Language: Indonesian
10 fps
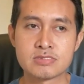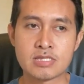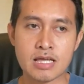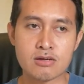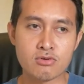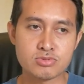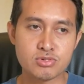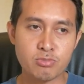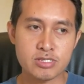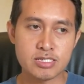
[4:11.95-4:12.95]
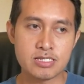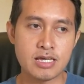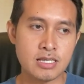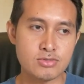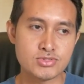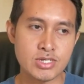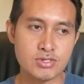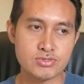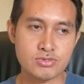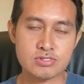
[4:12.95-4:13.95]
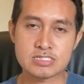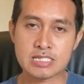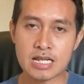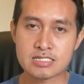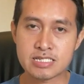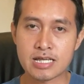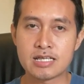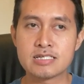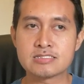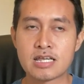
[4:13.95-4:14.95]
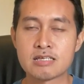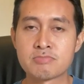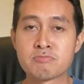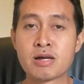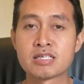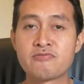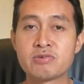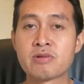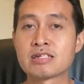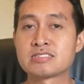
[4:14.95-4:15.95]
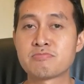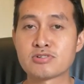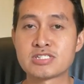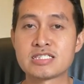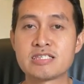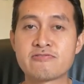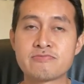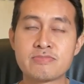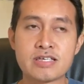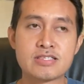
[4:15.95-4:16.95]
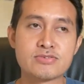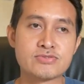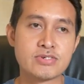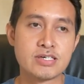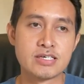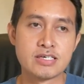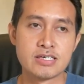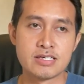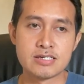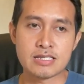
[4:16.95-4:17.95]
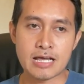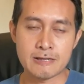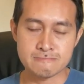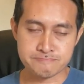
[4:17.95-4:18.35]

Nah, grup support ini adalah tujuan untuk saling sharing, saling berbagi vibrasi positif begitu. Nah,